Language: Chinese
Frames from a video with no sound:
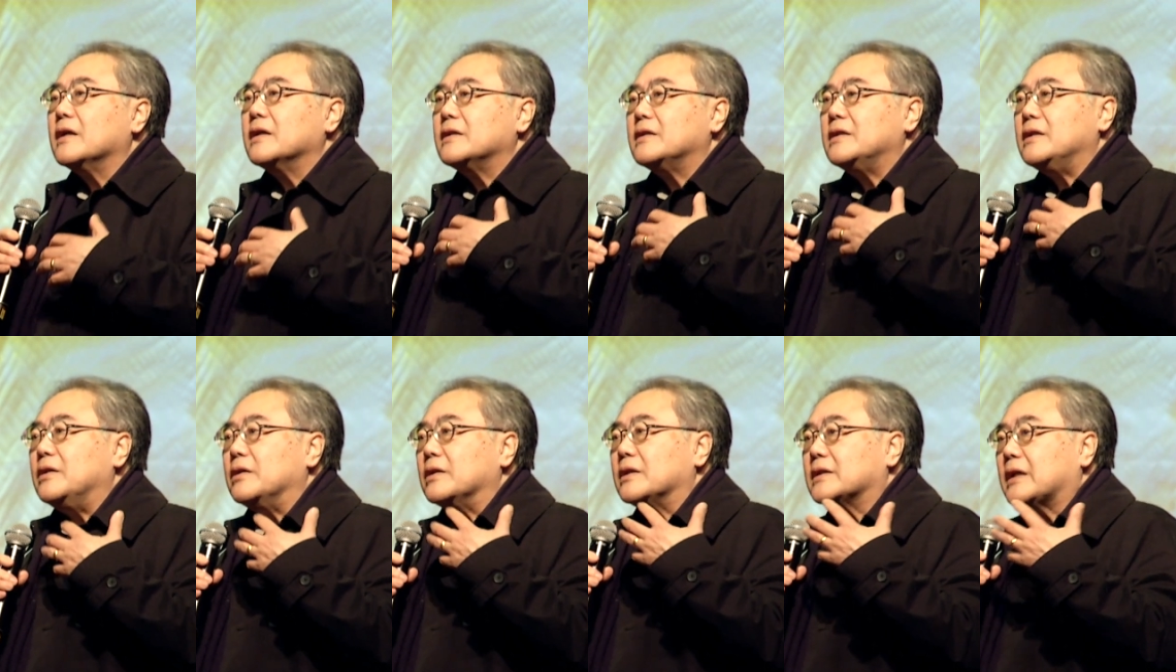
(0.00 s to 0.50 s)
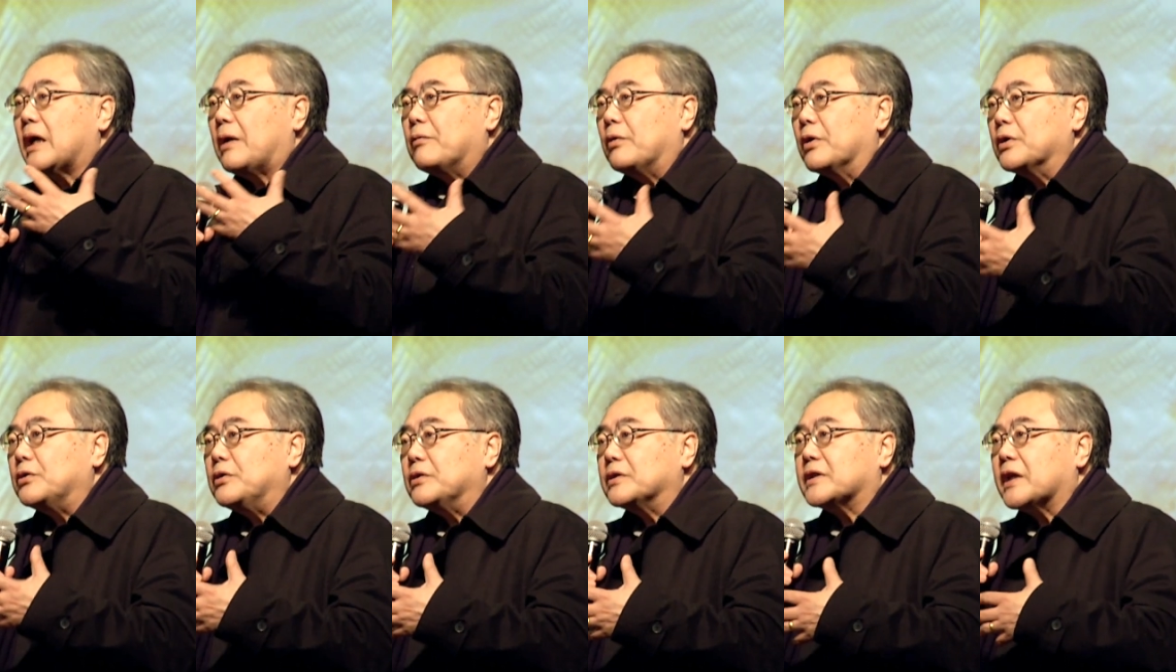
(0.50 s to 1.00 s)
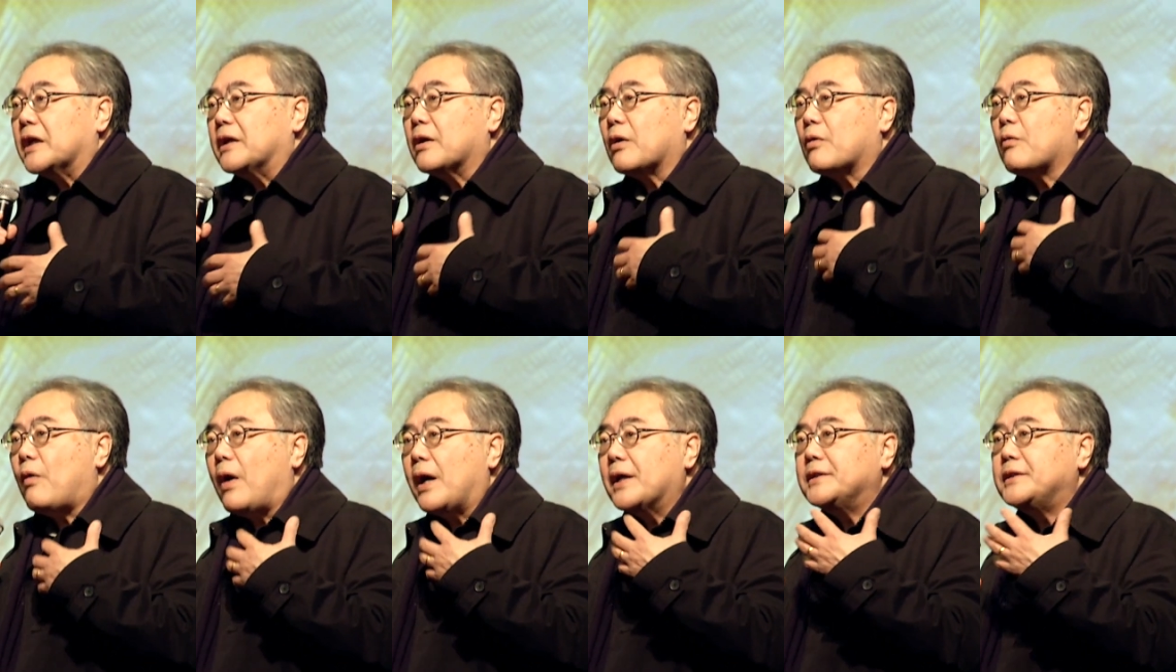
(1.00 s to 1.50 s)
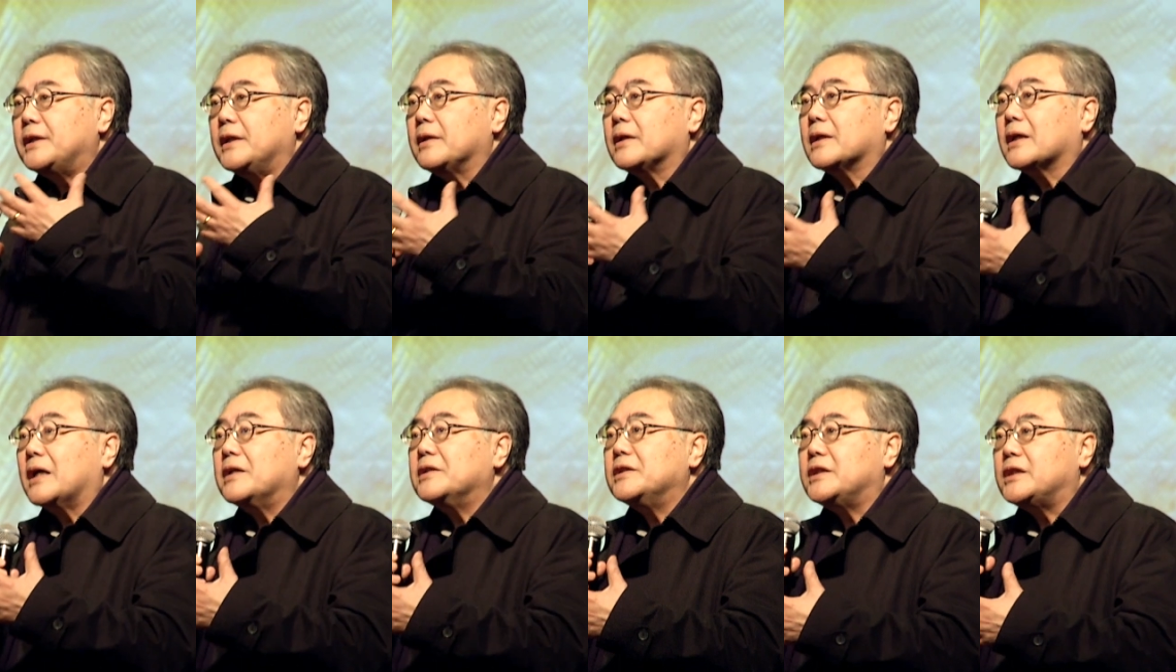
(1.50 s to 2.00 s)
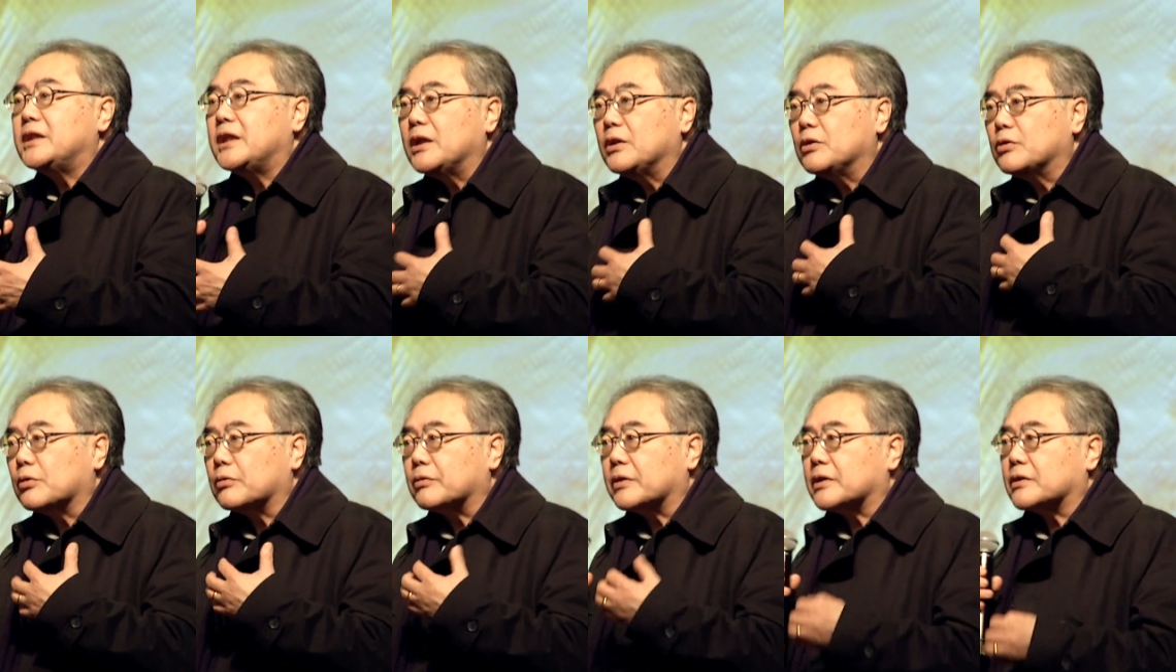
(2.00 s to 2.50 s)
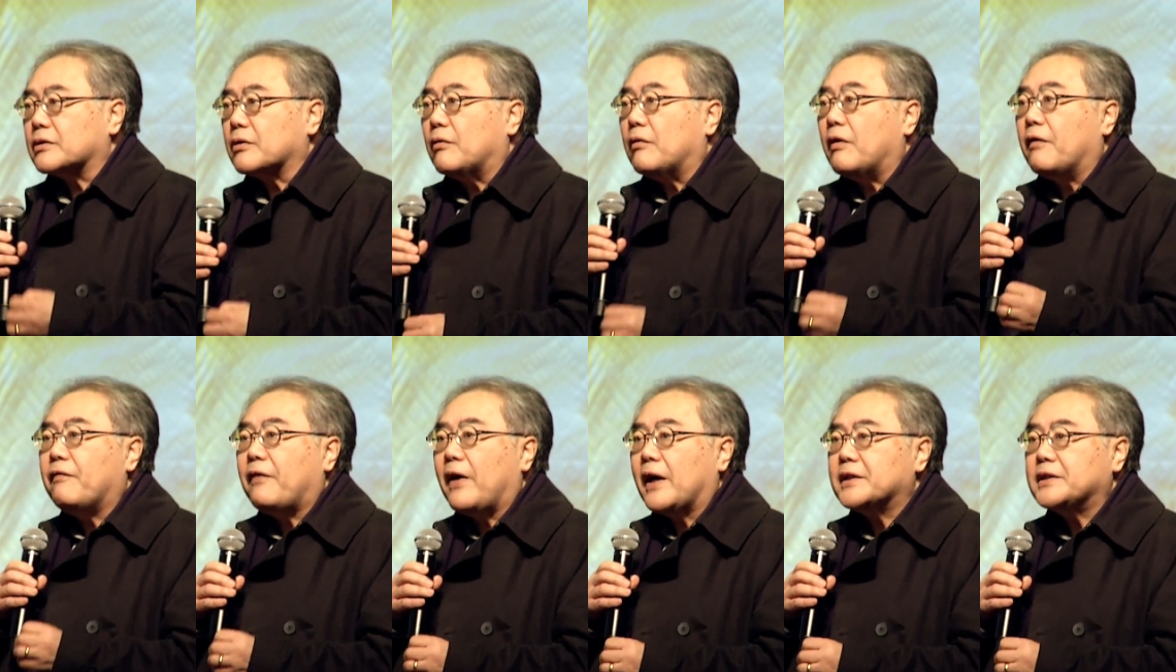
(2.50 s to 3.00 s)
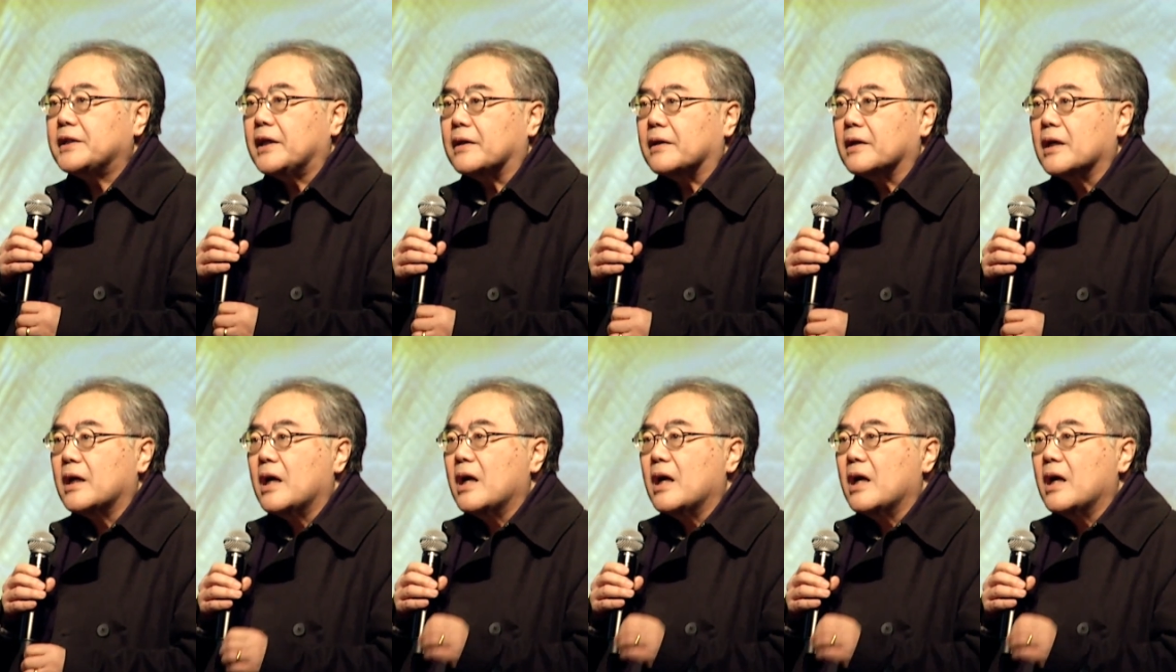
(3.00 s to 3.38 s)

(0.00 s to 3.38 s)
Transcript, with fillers: 与在我与神的关系更清楚的时候，我发现